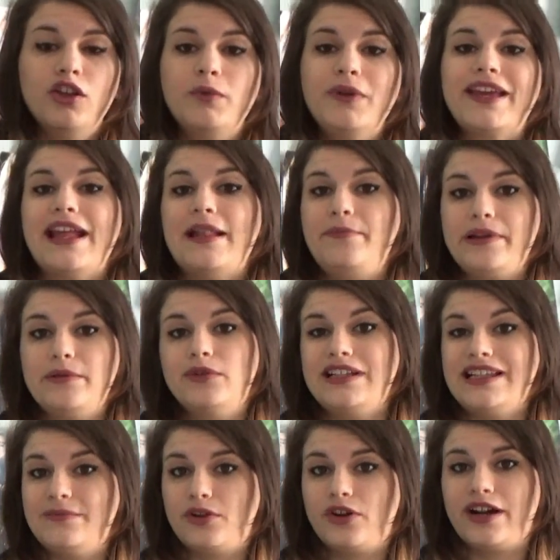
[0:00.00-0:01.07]
Dopodiché il primo
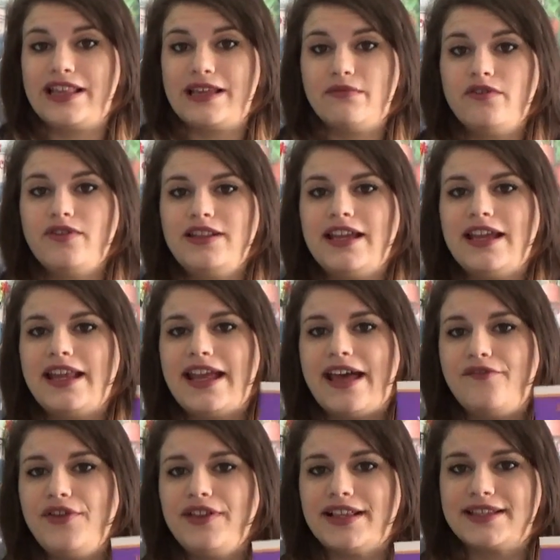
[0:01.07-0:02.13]
libro che andiamo a vedere
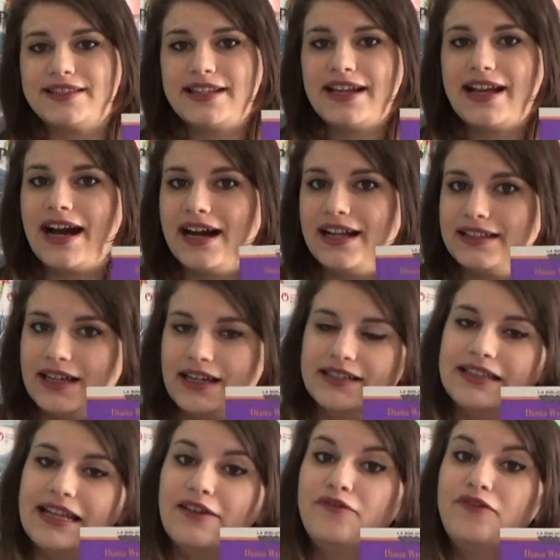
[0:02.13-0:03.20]
è Vita stregata
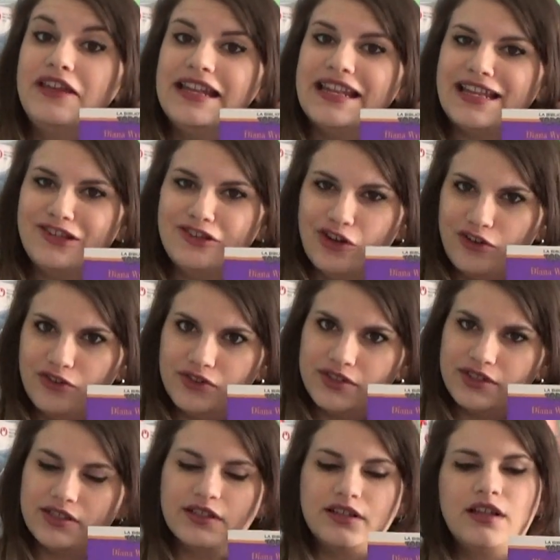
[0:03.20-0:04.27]
della Vinne
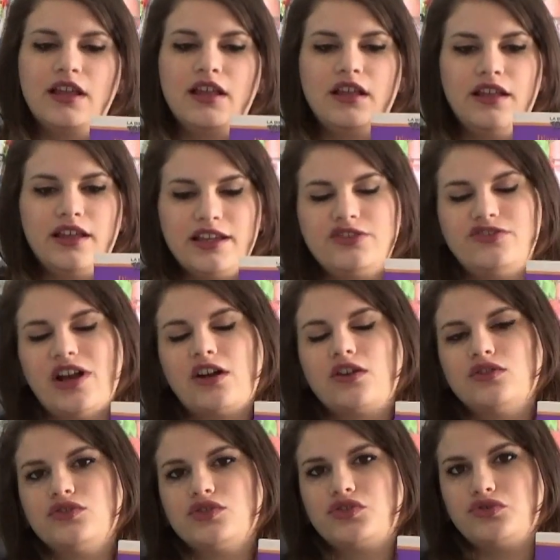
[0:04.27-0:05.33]
Jones, eh, già
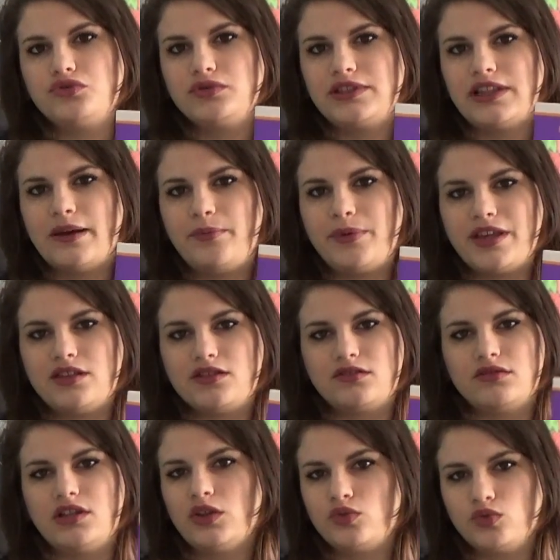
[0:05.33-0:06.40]
conosciuta
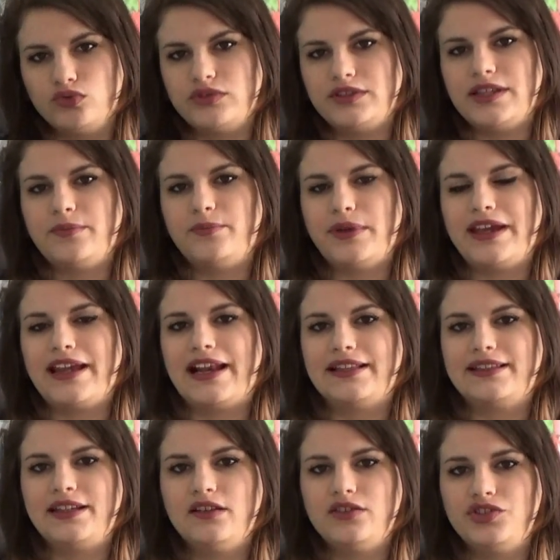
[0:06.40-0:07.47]
penso da tutti per la
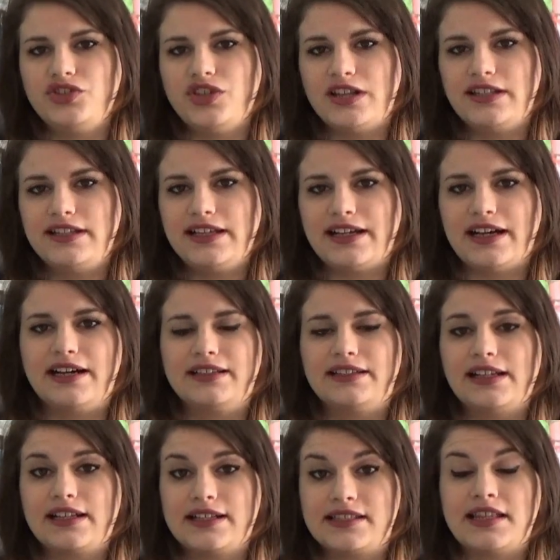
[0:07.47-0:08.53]
trilogia dedicata
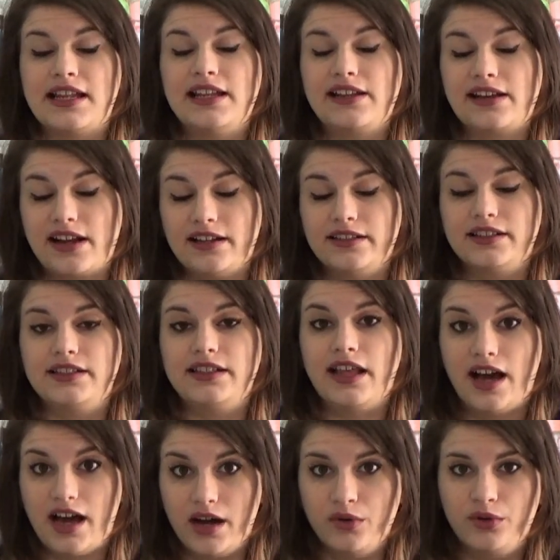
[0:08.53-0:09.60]
al castello errante di
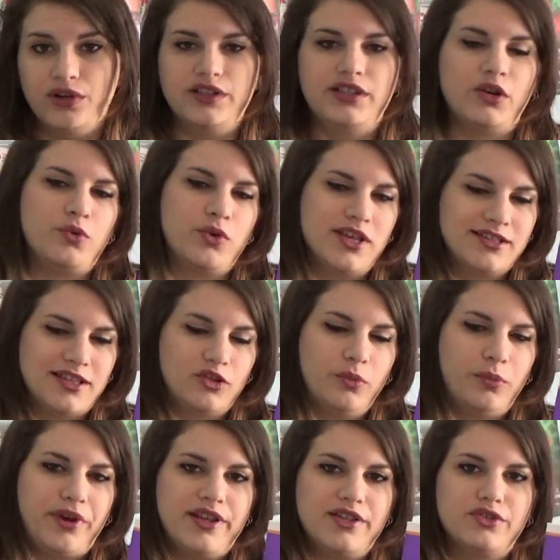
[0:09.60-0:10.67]
Howl, da cui è stato
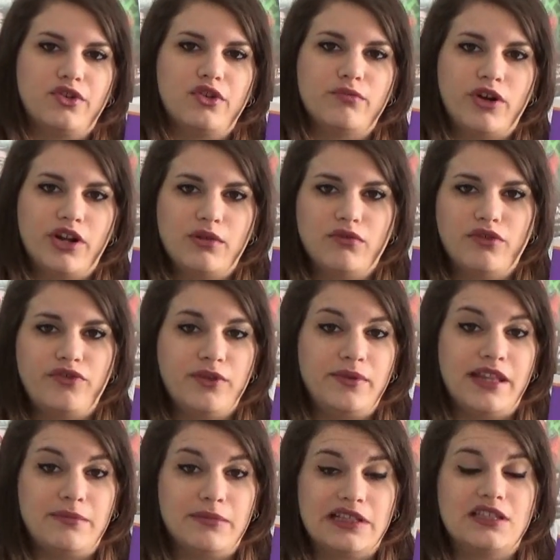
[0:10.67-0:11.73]
preso l'omonimo film
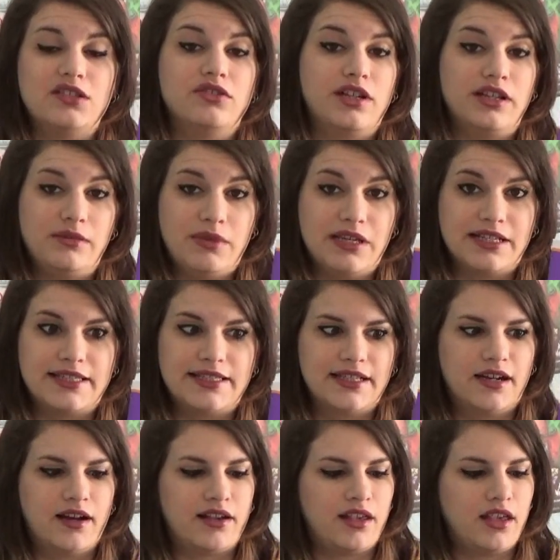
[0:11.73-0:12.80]
d'animazione di
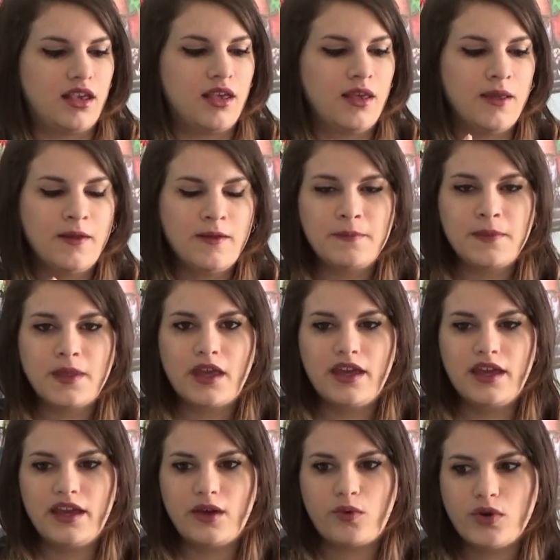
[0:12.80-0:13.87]
Miyazaki.
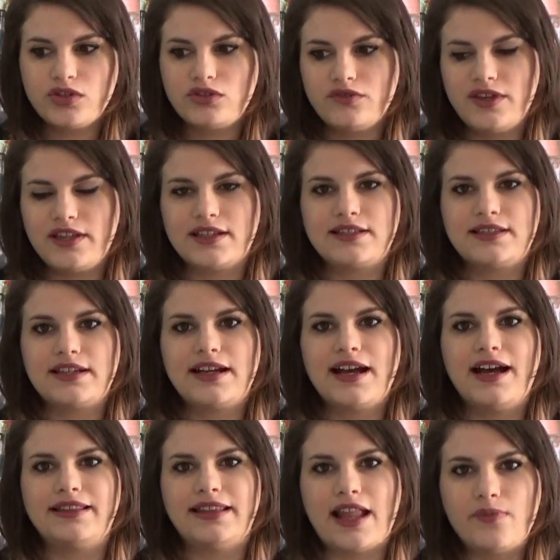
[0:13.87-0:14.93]
Eh, questo Vita
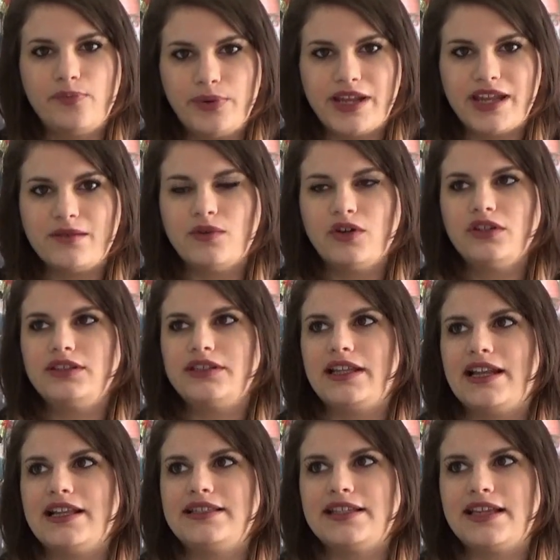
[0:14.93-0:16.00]
stregata è il primo
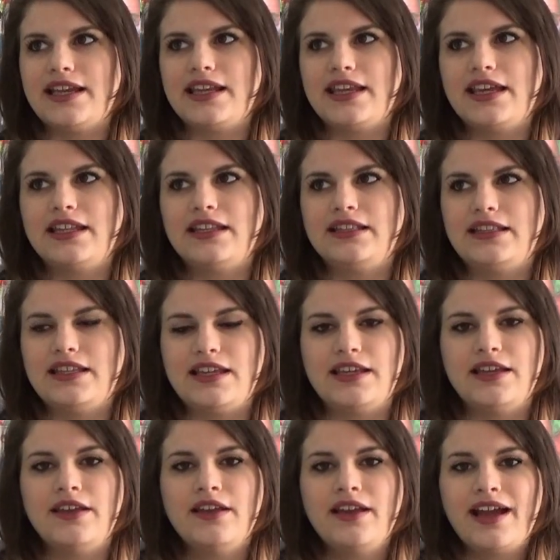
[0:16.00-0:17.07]
della serie
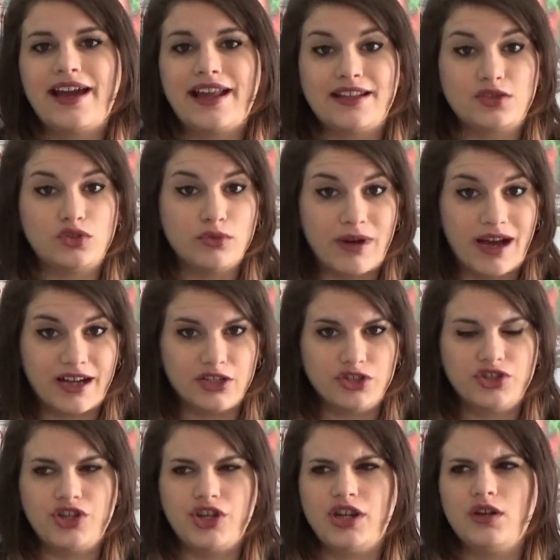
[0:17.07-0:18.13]
di
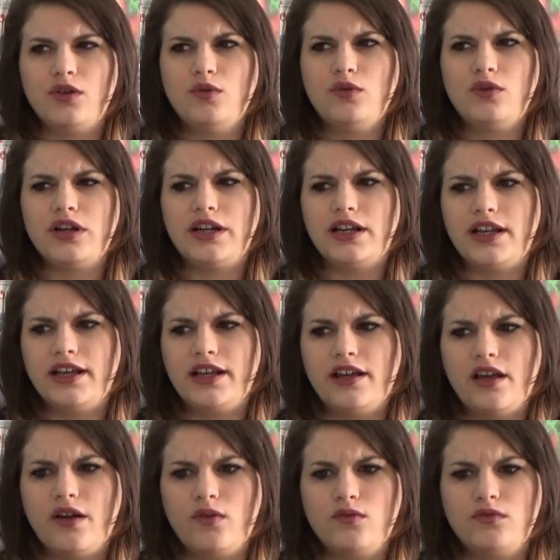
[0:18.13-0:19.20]
Crestomanci, un,
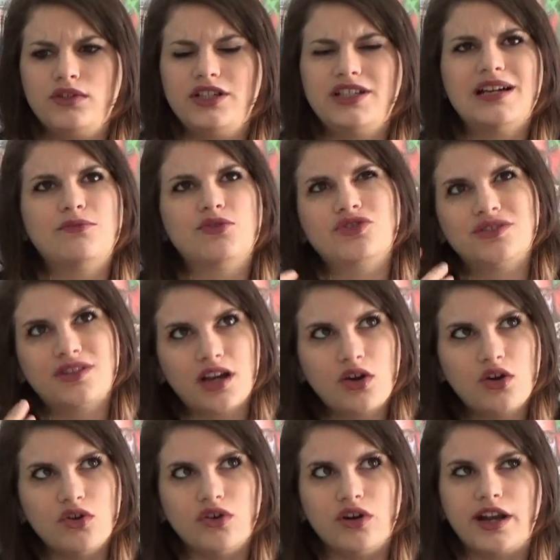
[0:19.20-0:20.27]
eh, un diciamo
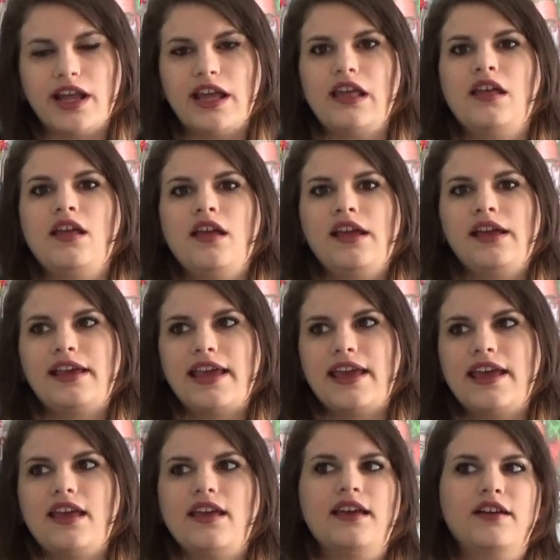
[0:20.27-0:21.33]
stregone
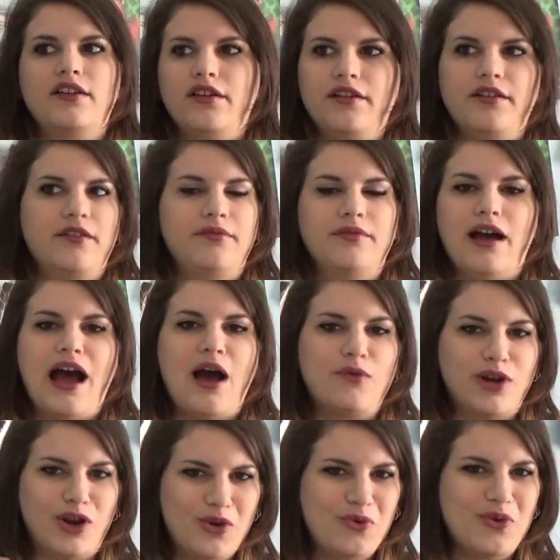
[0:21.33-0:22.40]
che eh, ha
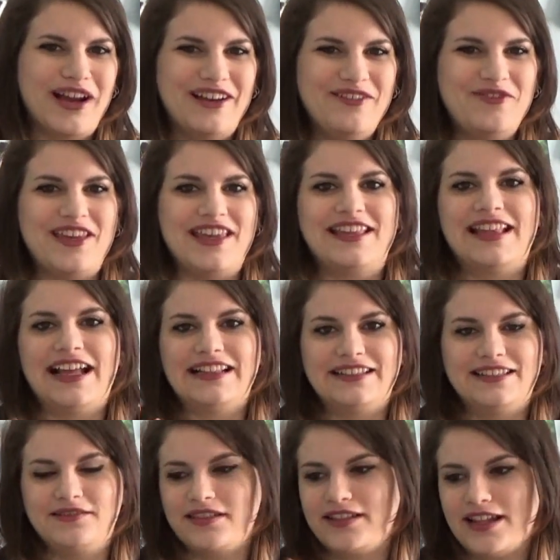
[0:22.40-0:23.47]
una lunga vita
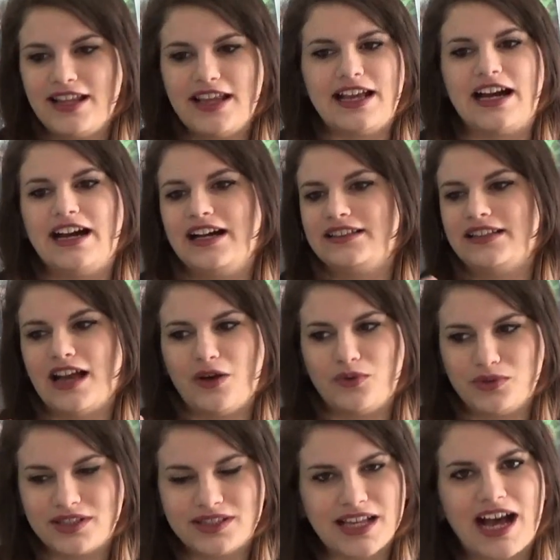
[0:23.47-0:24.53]
dedicata a
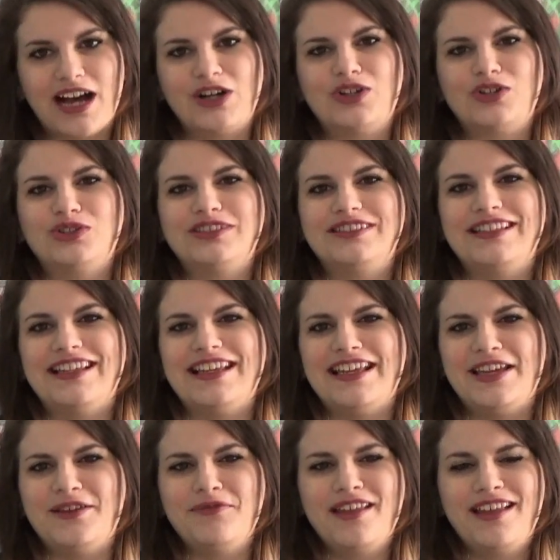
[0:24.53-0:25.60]
un sacco
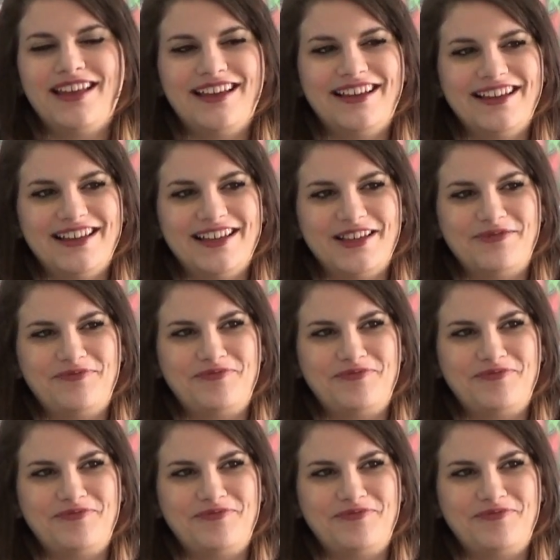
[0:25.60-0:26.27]
di eh,